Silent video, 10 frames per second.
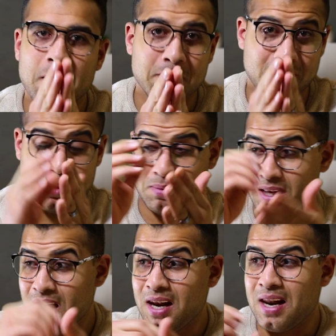
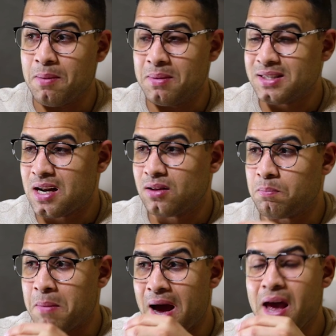بتحل
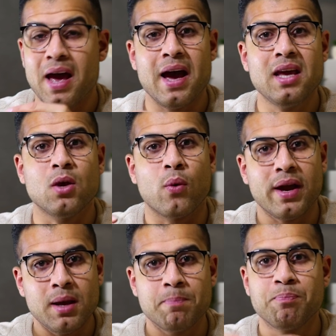مثلا معاه اي
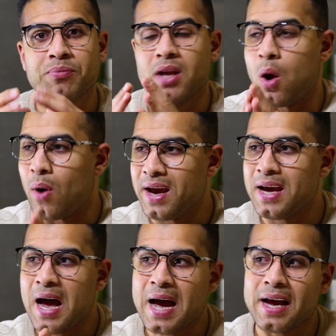واجب او
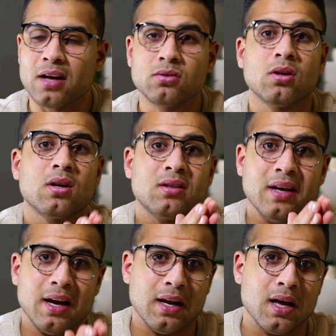اي حاجه انت تقدر
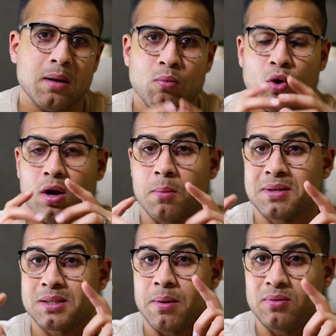تحلها مجرد
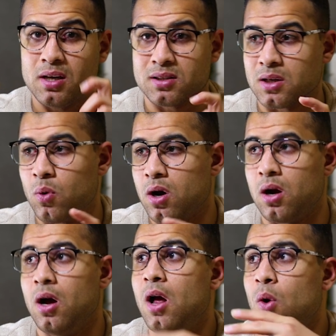بس ما تيجي
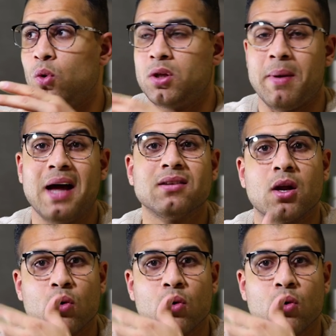تصورها وتبعتها